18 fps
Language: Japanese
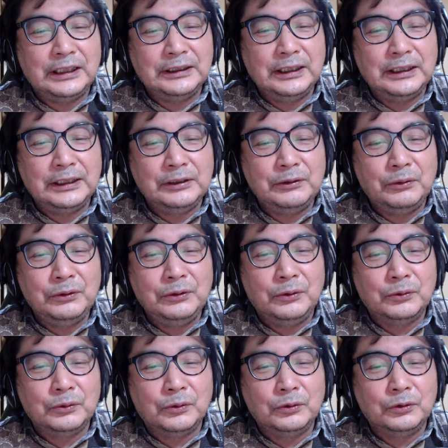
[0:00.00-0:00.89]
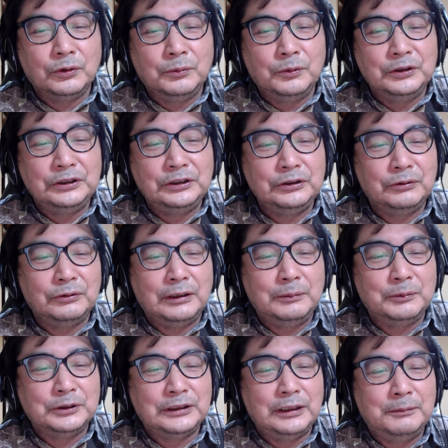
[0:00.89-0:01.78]
離れ距離を置くことも必要
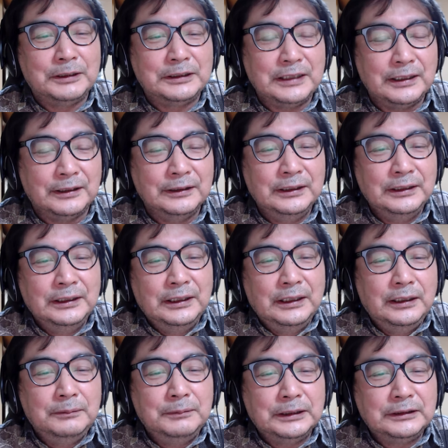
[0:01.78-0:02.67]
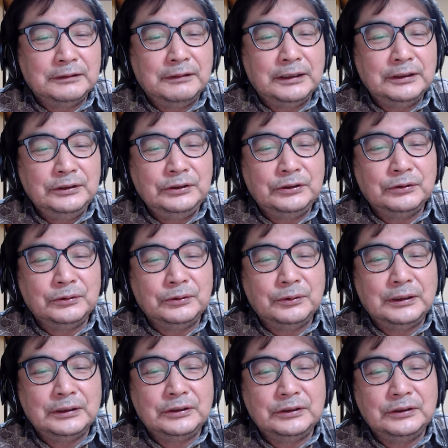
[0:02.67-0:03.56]
かもしれません。また悪い状
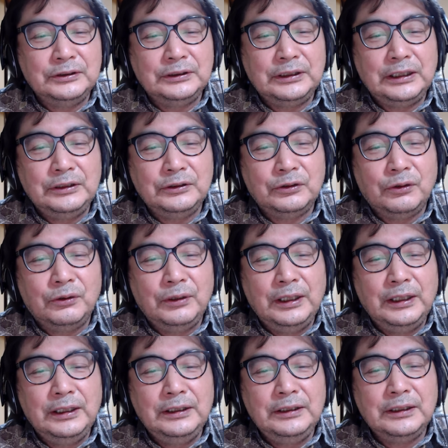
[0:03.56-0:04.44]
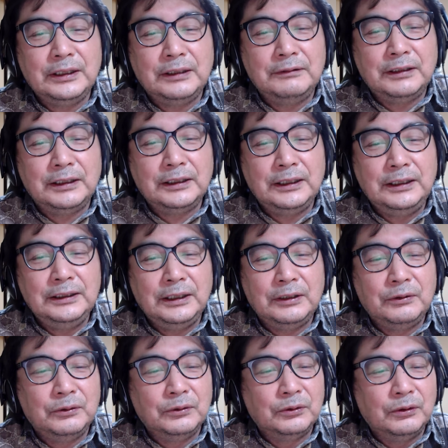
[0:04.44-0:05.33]
況が続いていると、永遠に変わらない
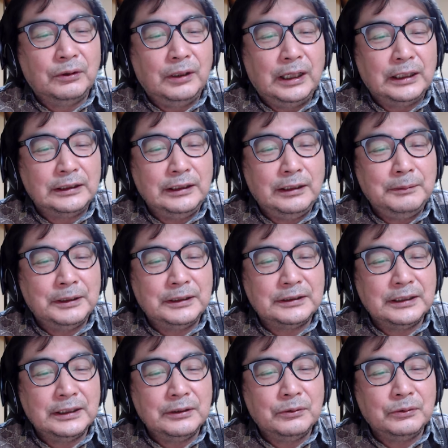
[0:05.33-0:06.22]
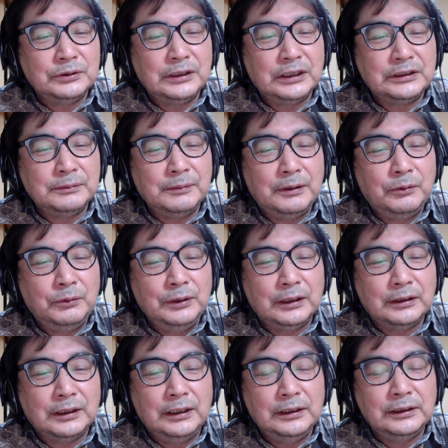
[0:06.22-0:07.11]
だろうと諦めが先行してしまう
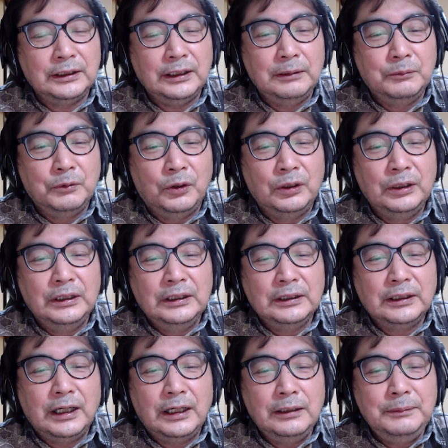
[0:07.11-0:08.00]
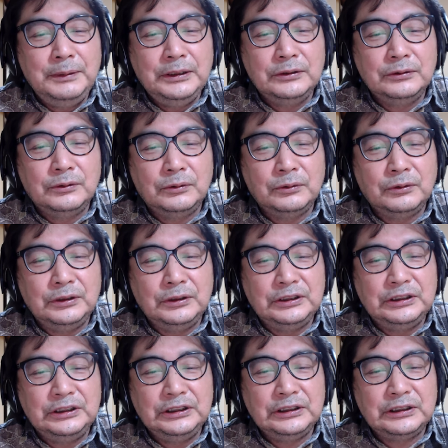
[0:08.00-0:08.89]
親子関係も、タイミングごと
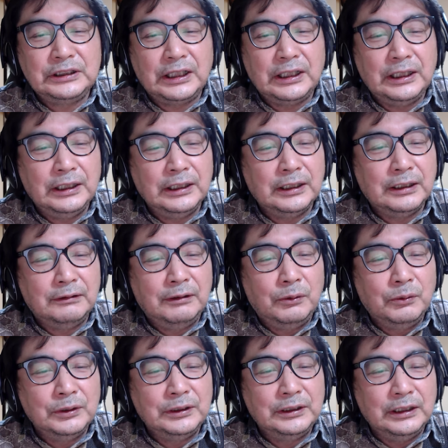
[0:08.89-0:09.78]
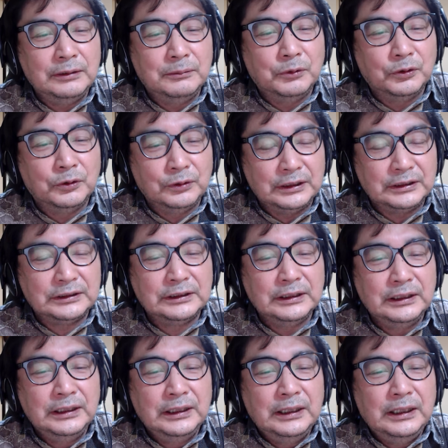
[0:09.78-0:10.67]
に小さな変化は起きているもので
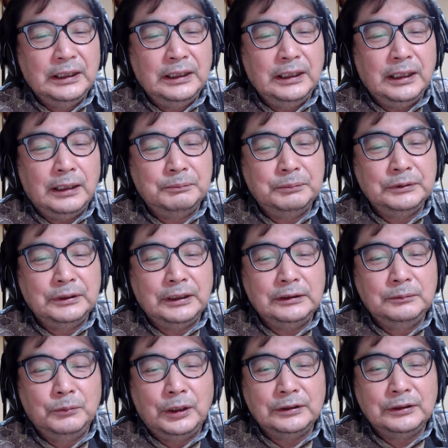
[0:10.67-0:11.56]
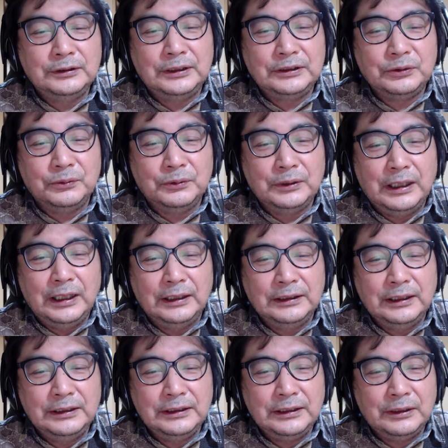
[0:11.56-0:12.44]
す。アップダウンもあるでしょう
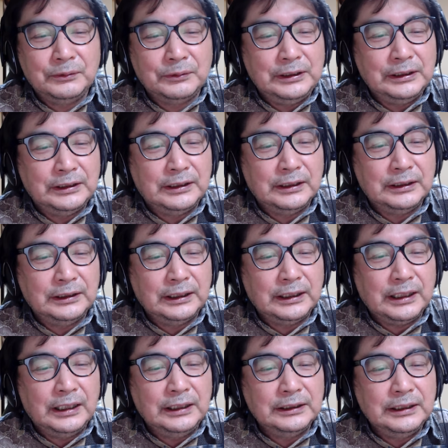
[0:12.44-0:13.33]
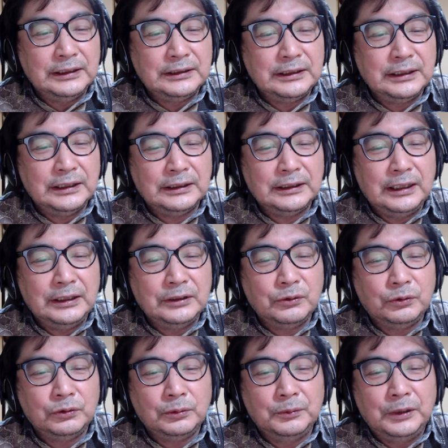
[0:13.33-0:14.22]
が、何かのきっかけで関係性が変わ
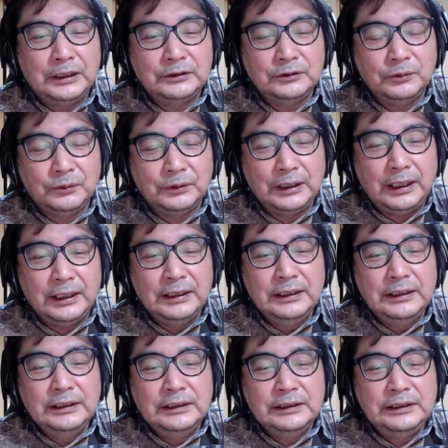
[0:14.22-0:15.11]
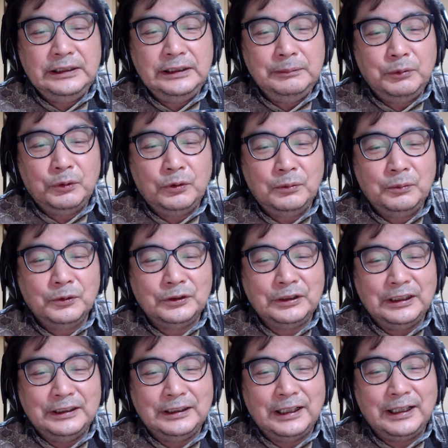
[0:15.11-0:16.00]
ることもあるので、希望を
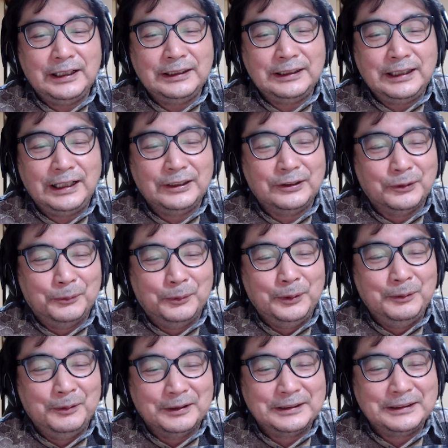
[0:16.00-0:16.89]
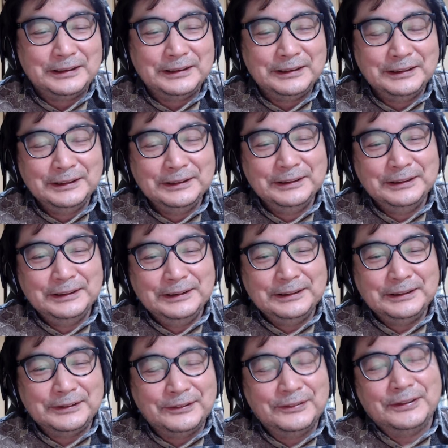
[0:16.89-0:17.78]
持っていただけたらと思います。
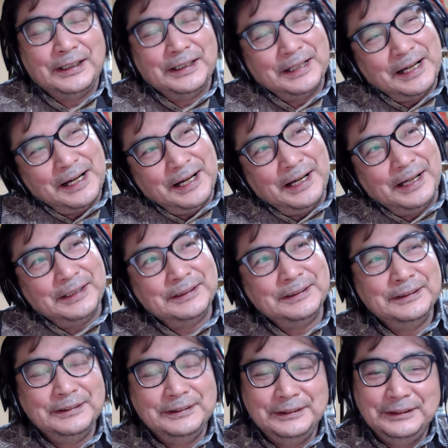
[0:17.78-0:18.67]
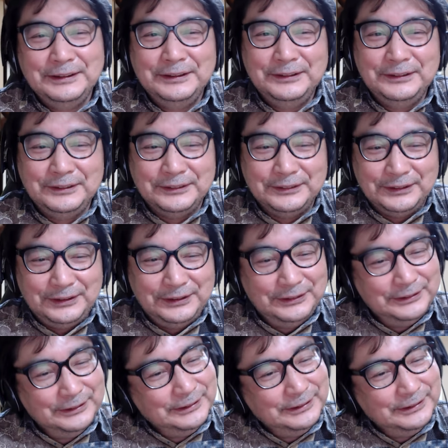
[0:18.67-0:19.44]
そうかな、僕